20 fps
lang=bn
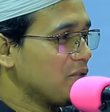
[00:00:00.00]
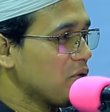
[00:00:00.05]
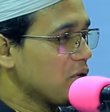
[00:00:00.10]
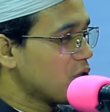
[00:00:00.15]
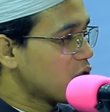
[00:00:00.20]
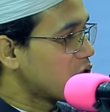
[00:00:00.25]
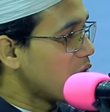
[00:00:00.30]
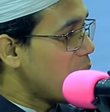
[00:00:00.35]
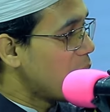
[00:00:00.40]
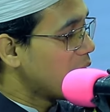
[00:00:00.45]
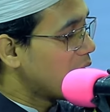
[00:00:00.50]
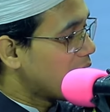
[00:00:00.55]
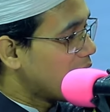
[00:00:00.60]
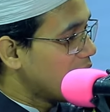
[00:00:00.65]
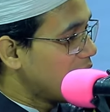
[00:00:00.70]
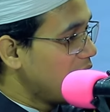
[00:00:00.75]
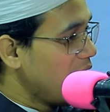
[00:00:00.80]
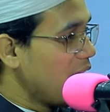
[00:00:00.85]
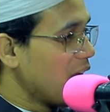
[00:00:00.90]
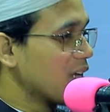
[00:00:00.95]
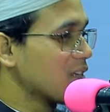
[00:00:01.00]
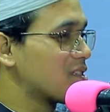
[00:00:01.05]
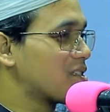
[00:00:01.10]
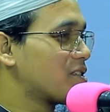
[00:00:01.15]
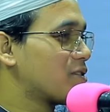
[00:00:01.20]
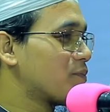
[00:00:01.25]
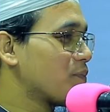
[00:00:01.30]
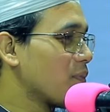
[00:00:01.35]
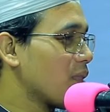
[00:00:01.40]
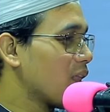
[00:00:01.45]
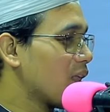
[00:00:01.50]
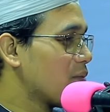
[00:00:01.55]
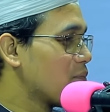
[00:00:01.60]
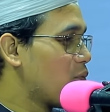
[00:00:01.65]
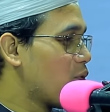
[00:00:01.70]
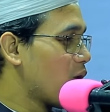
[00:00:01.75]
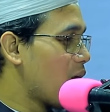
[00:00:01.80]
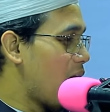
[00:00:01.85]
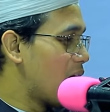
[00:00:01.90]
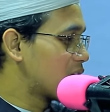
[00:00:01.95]
অথচ আমাদেরকে দিয়ে গেছে
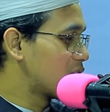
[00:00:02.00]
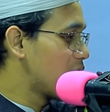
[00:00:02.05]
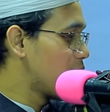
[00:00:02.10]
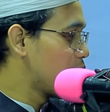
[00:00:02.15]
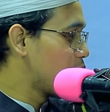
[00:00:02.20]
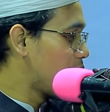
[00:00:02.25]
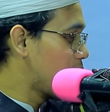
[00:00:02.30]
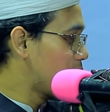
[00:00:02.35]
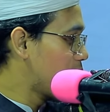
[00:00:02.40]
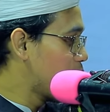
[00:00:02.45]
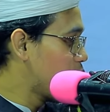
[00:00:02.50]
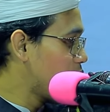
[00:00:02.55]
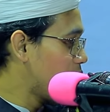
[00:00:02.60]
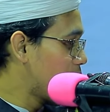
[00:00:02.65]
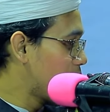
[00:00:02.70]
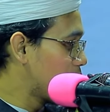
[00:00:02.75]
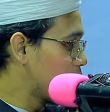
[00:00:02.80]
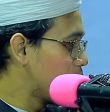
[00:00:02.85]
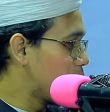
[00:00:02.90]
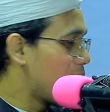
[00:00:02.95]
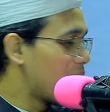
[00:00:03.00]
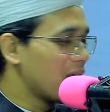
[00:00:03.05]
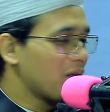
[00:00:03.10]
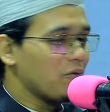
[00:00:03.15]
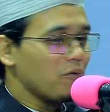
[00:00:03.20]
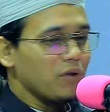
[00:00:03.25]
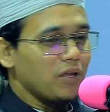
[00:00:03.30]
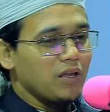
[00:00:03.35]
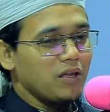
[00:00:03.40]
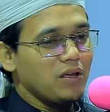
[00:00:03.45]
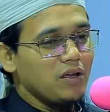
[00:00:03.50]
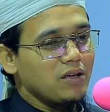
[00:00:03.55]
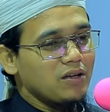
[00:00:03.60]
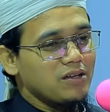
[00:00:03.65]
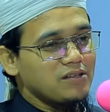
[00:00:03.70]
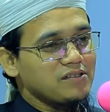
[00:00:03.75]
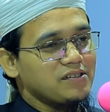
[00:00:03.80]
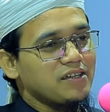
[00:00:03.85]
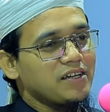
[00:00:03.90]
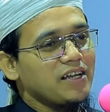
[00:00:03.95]
পরে আসার পর আমরা বললাম আপনার বাড়ি কই
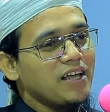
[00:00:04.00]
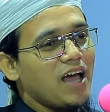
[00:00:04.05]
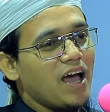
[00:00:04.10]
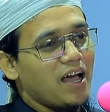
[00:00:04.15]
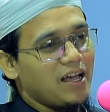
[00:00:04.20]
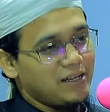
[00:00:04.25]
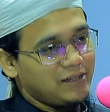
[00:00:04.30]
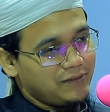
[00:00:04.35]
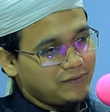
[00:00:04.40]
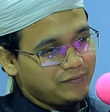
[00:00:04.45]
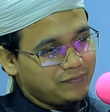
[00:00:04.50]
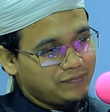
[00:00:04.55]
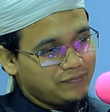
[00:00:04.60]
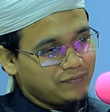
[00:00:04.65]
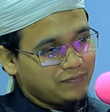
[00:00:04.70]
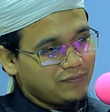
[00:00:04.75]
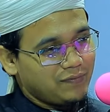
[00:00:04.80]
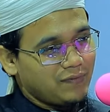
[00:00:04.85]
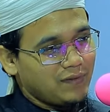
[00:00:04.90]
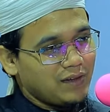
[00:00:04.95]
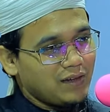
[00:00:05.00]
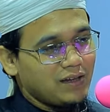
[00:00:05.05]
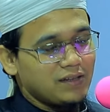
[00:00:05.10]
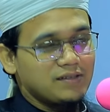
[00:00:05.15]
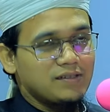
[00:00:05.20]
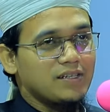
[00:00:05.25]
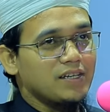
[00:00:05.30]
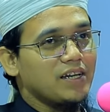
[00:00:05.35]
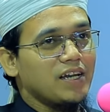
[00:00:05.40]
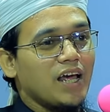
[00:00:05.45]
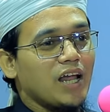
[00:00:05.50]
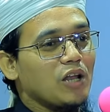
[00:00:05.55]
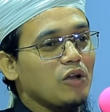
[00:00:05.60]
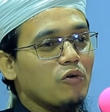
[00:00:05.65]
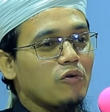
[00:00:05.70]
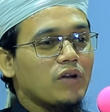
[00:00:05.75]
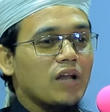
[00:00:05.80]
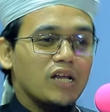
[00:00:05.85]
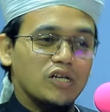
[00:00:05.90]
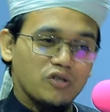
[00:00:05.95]
কে সিরিয়া সিরিয়ার
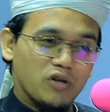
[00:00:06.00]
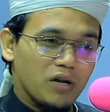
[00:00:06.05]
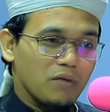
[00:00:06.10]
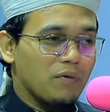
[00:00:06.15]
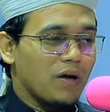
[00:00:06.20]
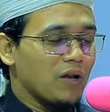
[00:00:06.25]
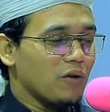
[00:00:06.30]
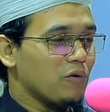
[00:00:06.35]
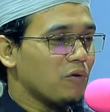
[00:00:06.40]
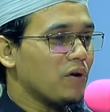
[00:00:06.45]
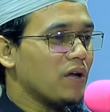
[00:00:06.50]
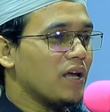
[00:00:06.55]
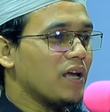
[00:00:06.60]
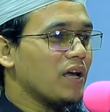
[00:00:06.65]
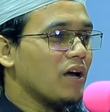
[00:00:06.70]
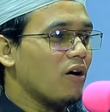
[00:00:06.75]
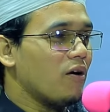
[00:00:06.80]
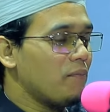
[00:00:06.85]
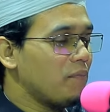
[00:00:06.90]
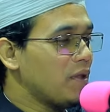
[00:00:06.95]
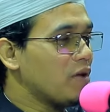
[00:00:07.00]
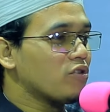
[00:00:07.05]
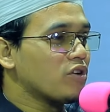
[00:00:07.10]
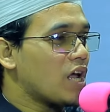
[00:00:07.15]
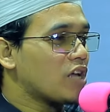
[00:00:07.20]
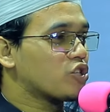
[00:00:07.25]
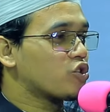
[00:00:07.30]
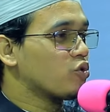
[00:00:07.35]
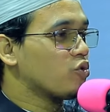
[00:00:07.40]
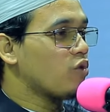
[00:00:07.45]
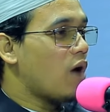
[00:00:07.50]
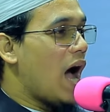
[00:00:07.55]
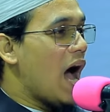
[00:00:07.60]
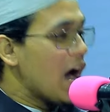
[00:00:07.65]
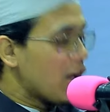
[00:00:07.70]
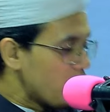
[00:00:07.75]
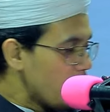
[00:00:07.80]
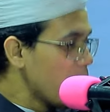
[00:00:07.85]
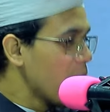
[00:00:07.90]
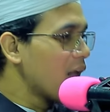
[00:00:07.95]
লোকরা আসলে ভালো এমনিও না শুধু
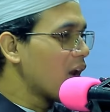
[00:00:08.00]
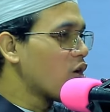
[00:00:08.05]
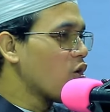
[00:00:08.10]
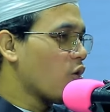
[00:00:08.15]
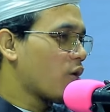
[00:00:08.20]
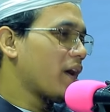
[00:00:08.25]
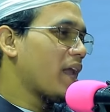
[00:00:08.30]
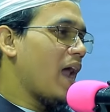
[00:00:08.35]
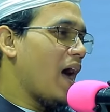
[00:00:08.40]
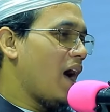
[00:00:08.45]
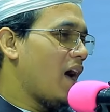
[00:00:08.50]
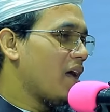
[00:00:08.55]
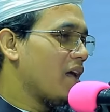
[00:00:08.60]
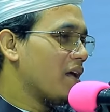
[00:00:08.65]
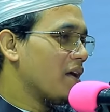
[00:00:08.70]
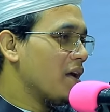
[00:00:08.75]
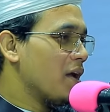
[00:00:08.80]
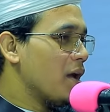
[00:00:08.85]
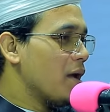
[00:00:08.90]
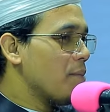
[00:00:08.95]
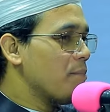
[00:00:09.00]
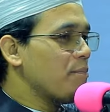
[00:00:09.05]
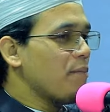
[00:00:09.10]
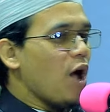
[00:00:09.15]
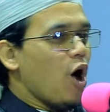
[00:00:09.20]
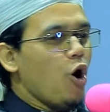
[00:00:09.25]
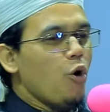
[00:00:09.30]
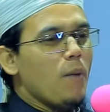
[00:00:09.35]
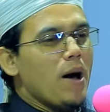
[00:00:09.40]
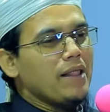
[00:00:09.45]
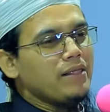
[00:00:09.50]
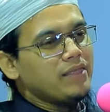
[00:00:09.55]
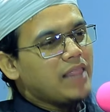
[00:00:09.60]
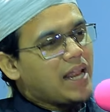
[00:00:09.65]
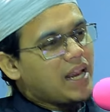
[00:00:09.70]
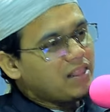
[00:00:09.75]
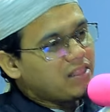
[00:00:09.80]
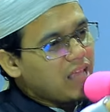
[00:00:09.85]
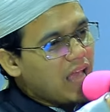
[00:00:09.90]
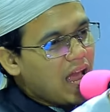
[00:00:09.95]
আরবের লোকেরা
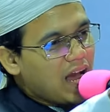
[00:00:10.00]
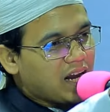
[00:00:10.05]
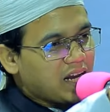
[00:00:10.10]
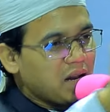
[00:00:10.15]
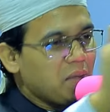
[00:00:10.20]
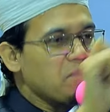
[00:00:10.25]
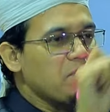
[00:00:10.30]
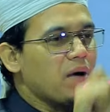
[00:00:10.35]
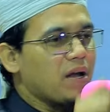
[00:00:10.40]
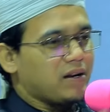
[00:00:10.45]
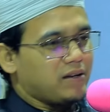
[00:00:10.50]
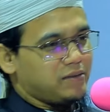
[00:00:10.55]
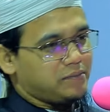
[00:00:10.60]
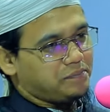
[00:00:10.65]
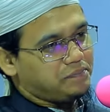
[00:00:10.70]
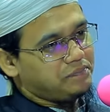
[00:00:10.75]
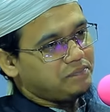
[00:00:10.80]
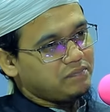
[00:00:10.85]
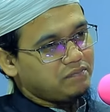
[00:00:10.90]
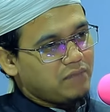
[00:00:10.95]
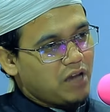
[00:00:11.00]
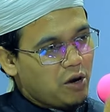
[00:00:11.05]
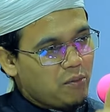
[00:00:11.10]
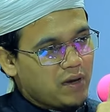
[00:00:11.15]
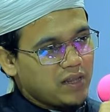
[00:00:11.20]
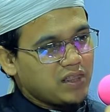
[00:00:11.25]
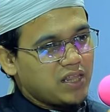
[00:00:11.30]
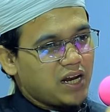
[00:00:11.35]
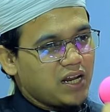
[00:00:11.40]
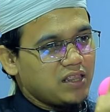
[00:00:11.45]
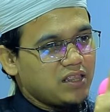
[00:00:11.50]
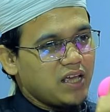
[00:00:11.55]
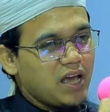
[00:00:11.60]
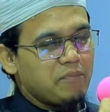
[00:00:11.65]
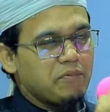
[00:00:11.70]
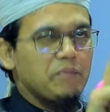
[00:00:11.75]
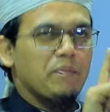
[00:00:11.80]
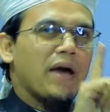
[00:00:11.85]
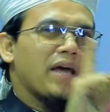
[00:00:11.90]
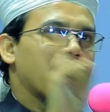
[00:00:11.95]
মেহমানদারিতে এক নম্বর মেহমানদারিতে
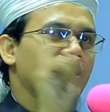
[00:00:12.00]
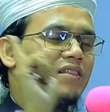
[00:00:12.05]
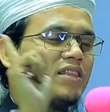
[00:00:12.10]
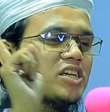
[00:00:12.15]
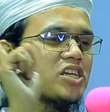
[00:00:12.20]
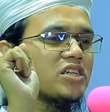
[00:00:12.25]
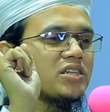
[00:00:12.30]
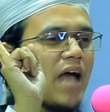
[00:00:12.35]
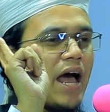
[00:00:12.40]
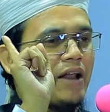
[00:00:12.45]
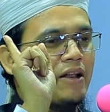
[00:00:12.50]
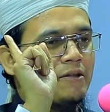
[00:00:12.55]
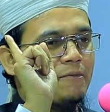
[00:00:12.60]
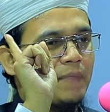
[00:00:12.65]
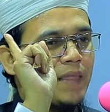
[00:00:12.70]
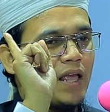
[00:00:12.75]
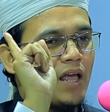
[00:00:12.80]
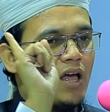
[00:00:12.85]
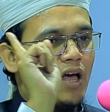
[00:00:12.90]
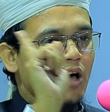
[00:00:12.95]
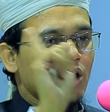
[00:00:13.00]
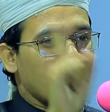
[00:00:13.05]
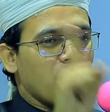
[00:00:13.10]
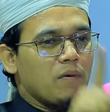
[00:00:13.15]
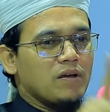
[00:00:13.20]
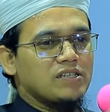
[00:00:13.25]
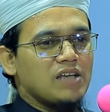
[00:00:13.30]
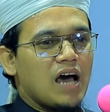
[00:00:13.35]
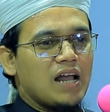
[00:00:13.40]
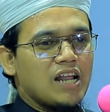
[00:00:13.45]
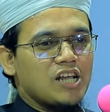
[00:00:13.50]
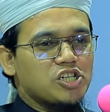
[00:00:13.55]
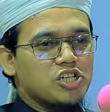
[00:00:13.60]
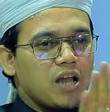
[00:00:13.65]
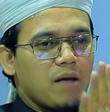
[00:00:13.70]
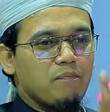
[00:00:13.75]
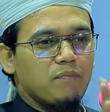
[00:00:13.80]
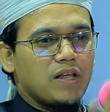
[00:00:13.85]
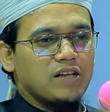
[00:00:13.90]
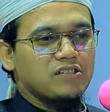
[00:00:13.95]
আপনি বাইরের দেশে যান রমজান
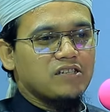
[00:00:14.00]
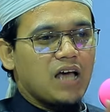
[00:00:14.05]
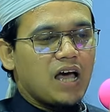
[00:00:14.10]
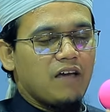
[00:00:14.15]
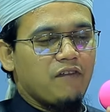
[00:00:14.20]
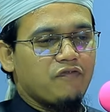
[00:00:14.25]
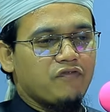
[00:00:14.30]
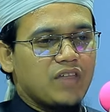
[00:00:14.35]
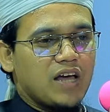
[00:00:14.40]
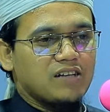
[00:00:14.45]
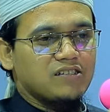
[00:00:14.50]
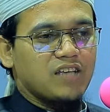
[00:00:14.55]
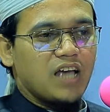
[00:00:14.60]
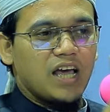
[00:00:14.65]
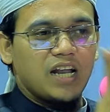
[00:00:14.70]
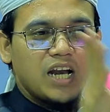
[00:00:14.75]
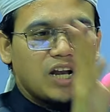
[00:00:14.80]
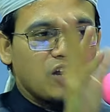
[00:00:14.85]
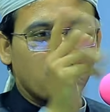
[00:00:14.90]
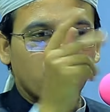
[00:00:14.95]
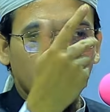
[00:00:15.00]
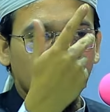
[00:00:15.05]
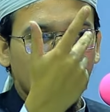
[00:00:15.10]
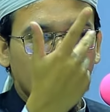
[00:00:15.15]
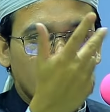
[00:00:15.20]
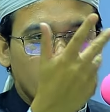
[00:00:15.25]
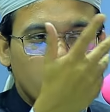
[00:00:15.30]
আসলে আপনার ইফতার সাহেরের কোনো